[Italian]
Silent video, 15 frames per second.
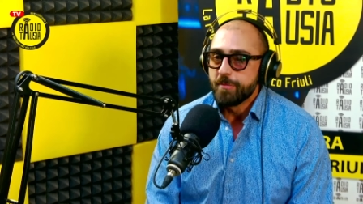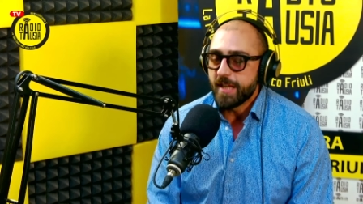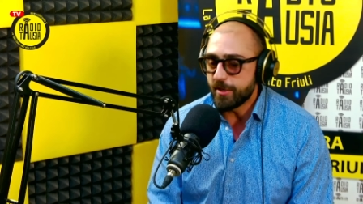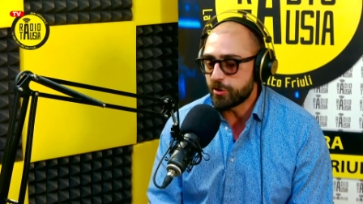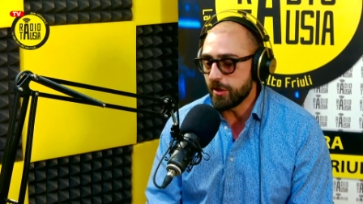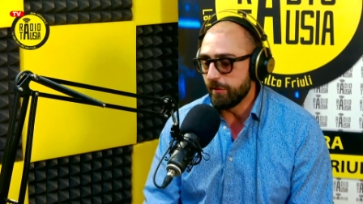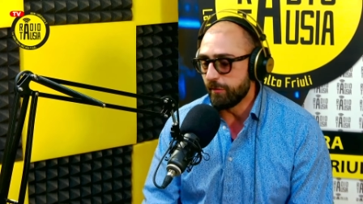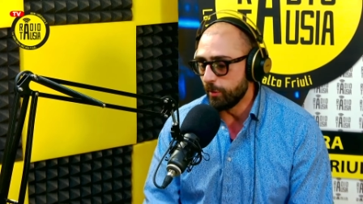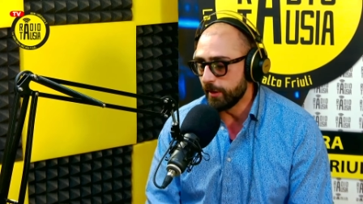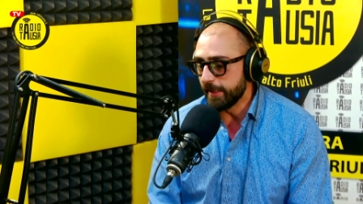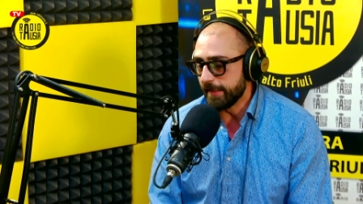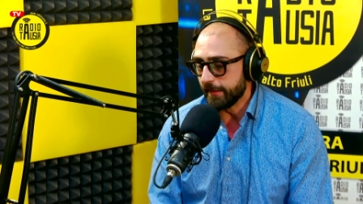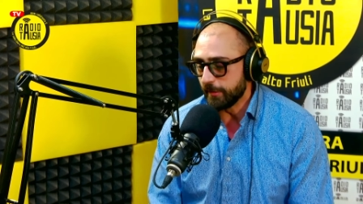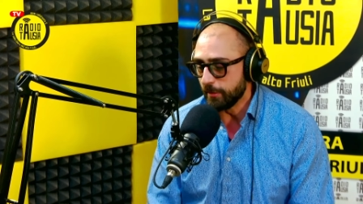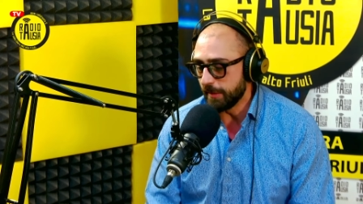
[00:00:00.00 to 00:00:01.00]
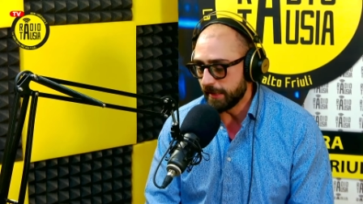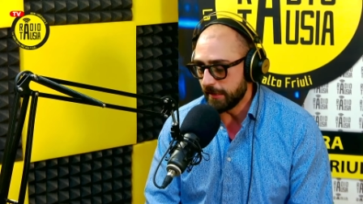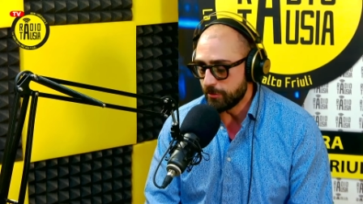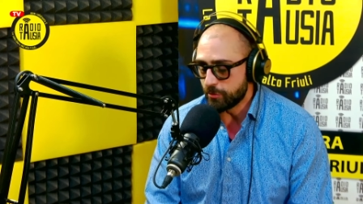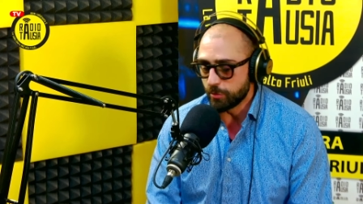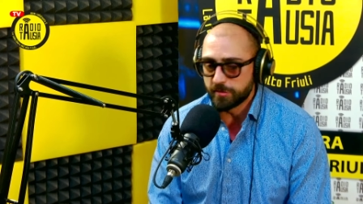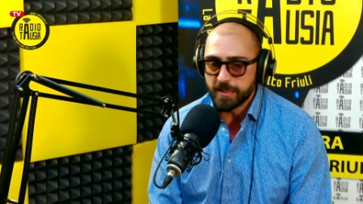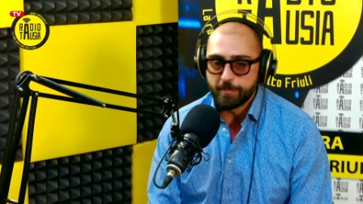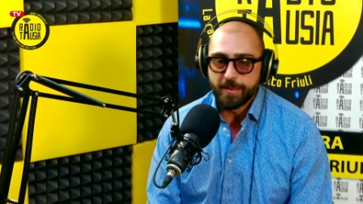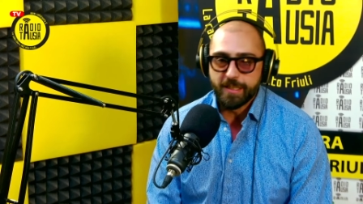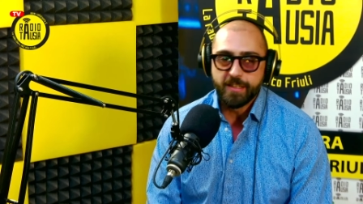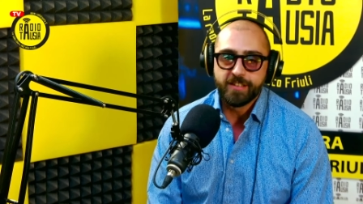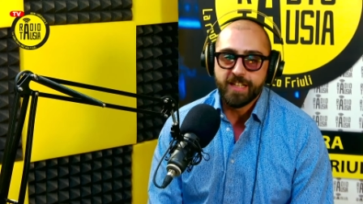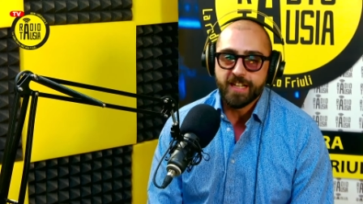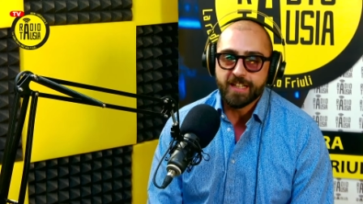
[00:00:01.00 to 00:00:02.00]
esce fuori insomma che
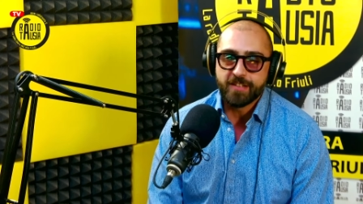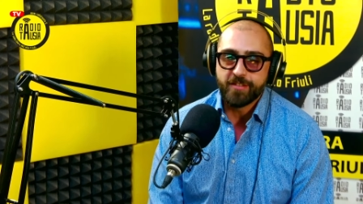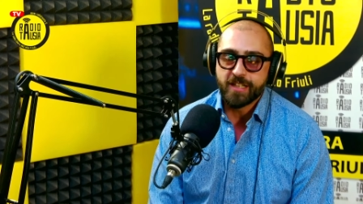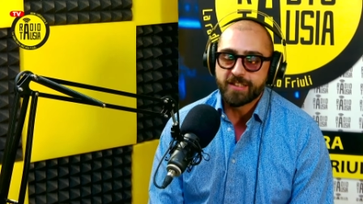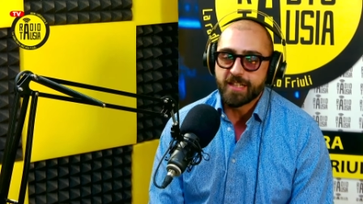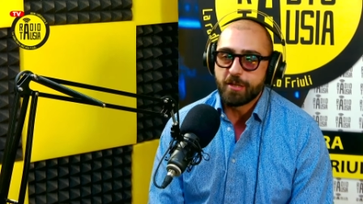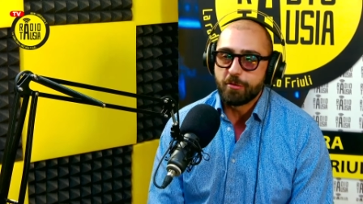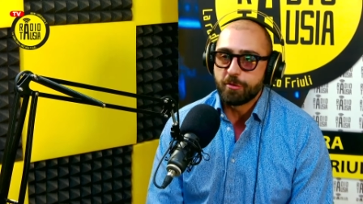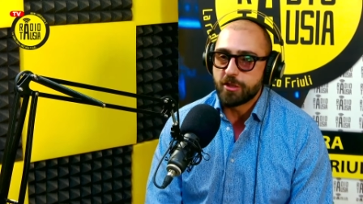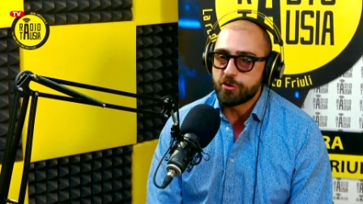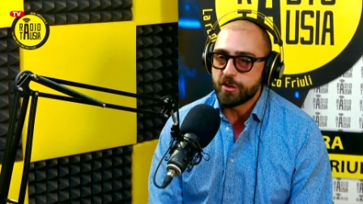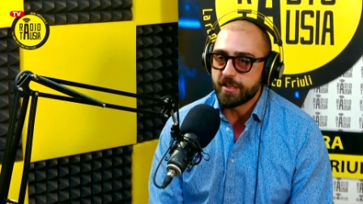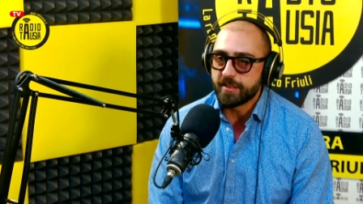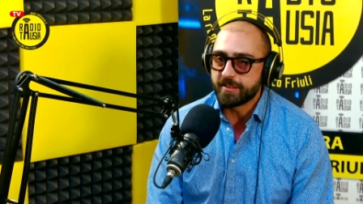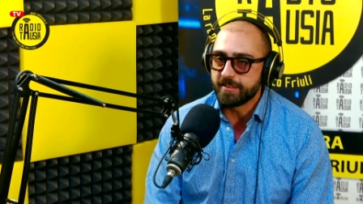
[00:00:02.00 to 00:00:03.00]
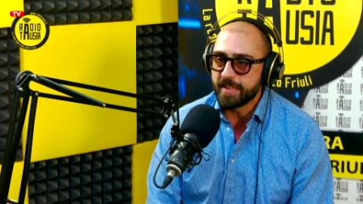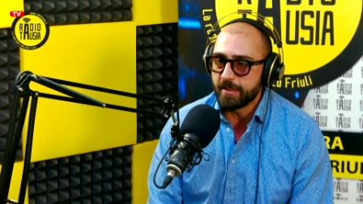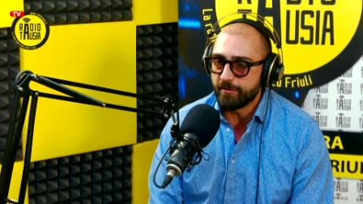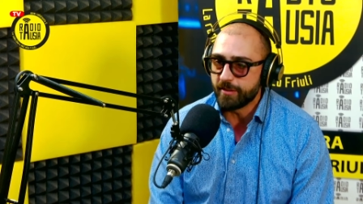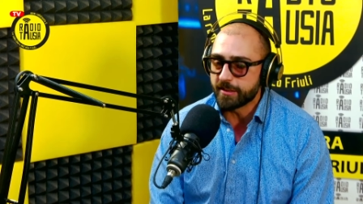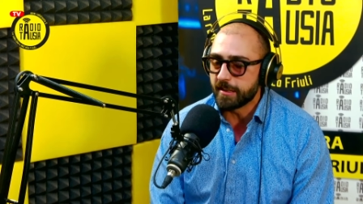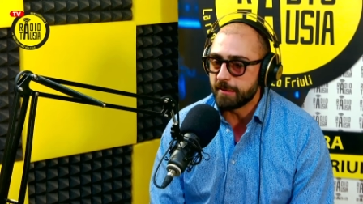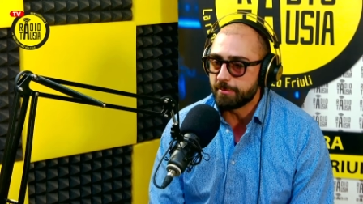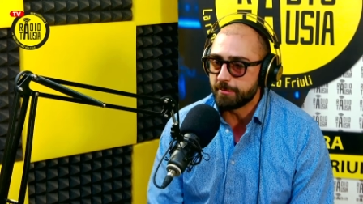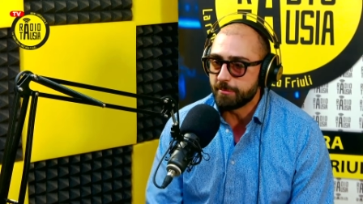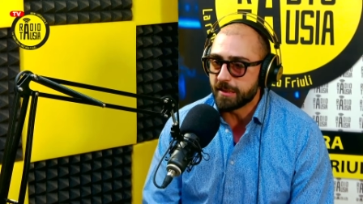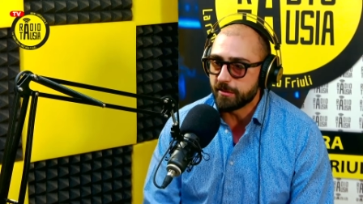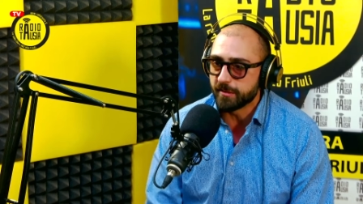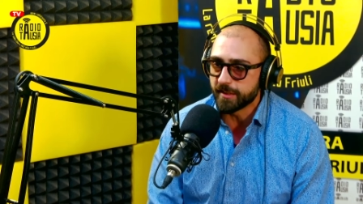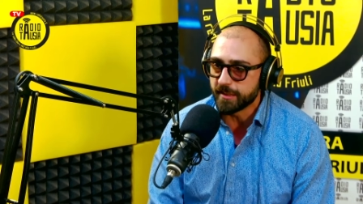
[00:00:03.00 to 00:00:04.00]
giustamente arrivate a una certa età infatti la
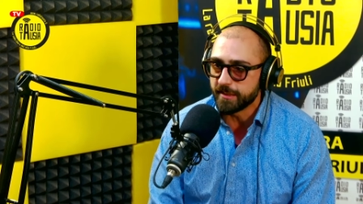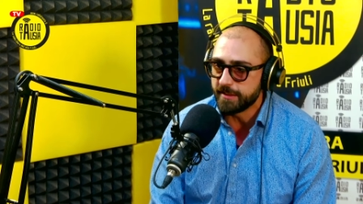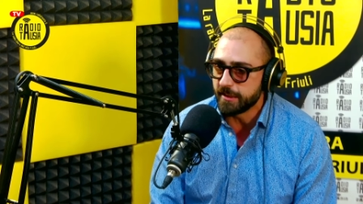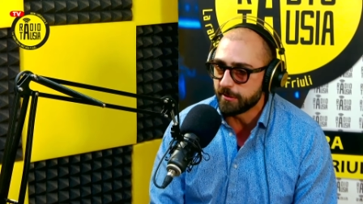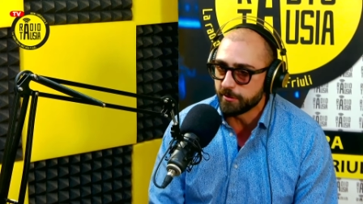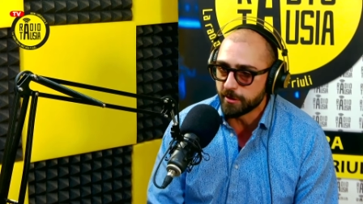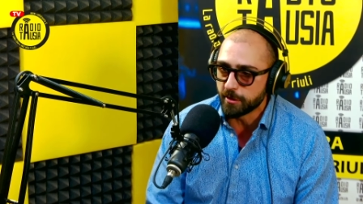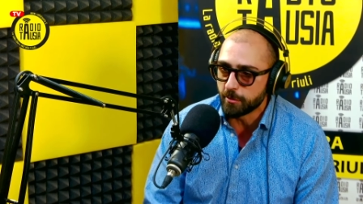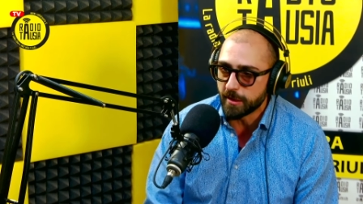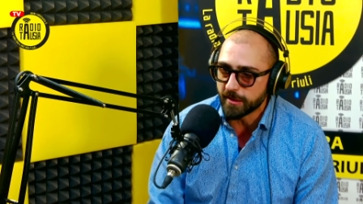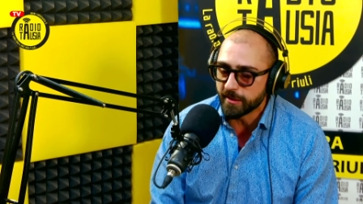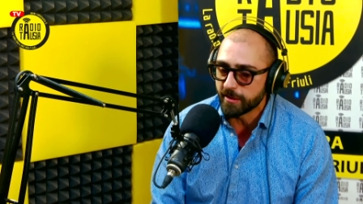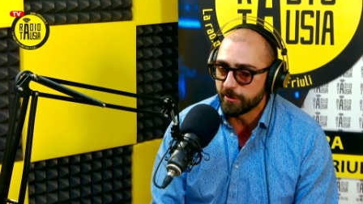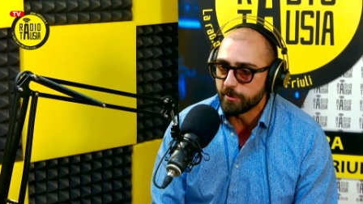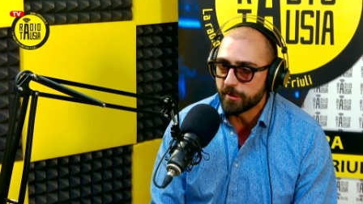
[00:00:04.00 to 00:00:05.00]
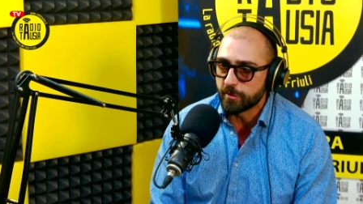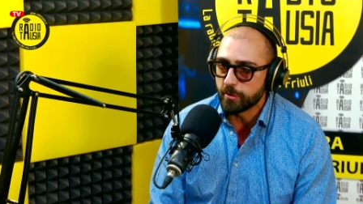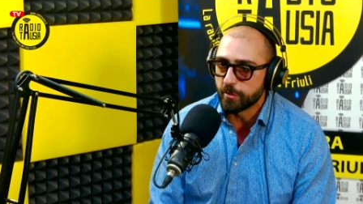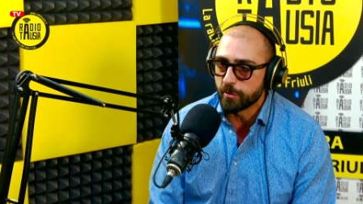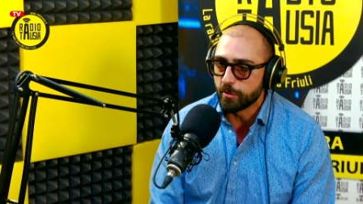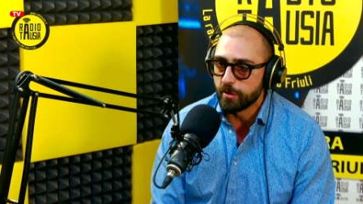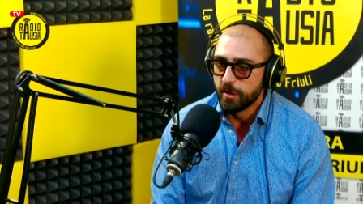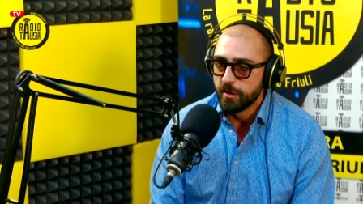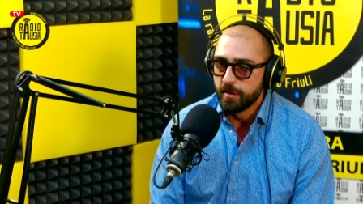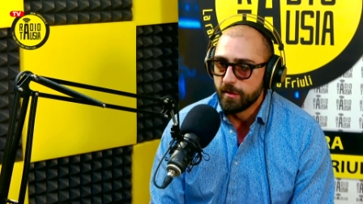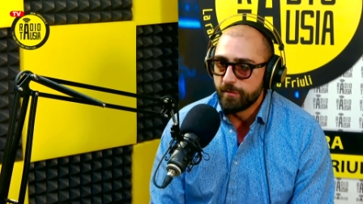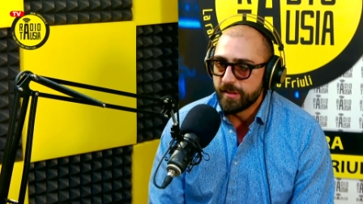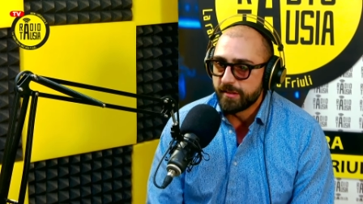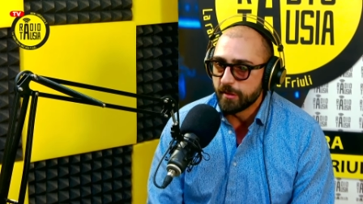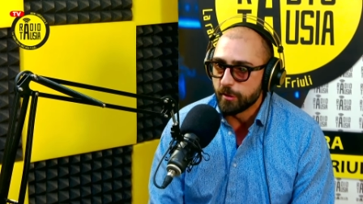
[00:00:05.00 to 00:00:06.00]
prima cosa che dico dico guarda che è un discorso
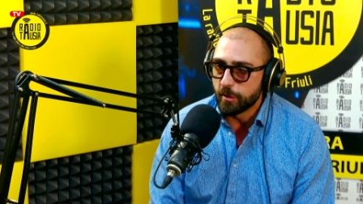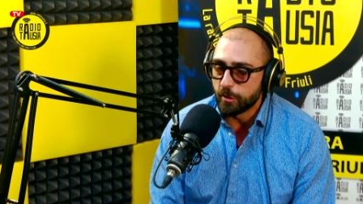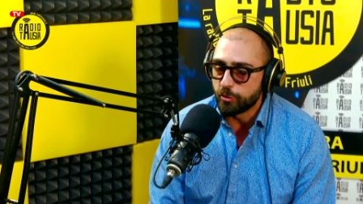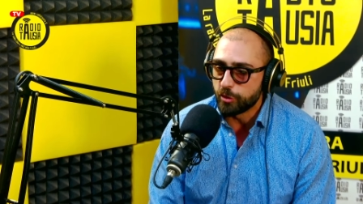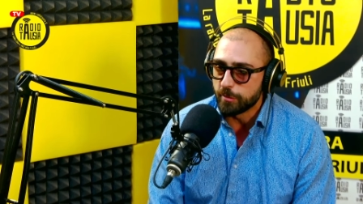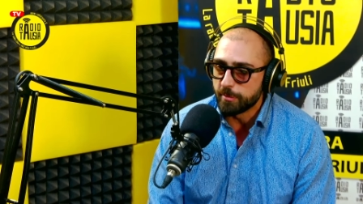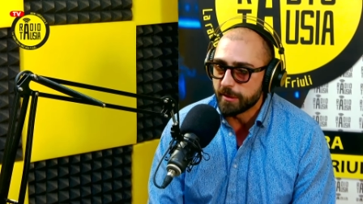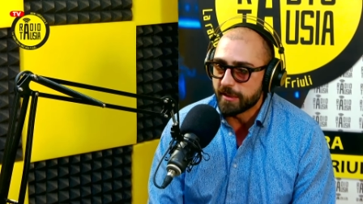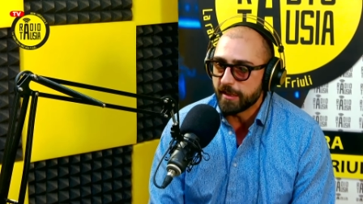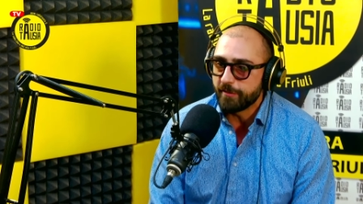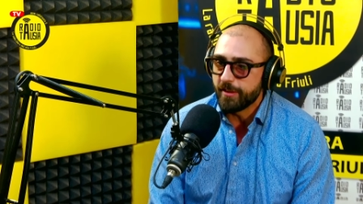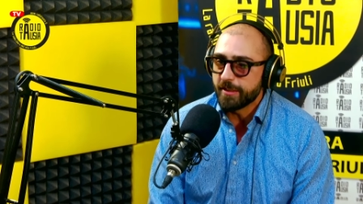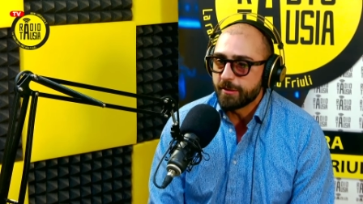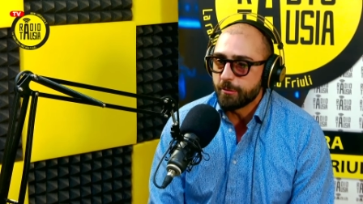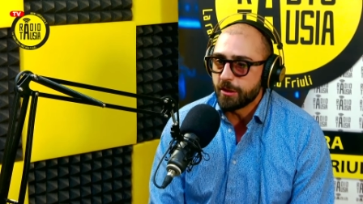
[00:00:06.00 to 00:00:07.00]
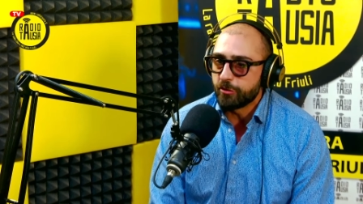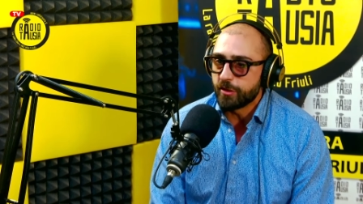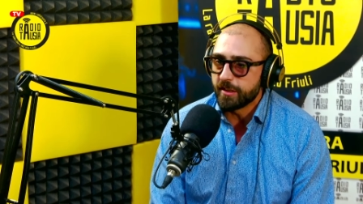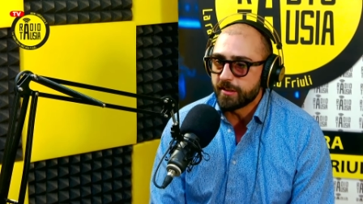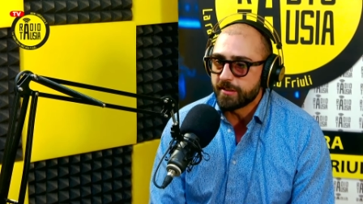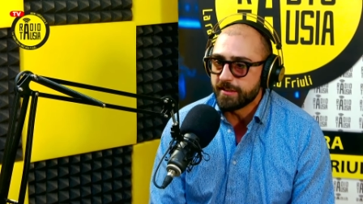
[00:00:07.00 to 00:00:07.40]
fisiologico eh, perché arrivate succede. a una certo.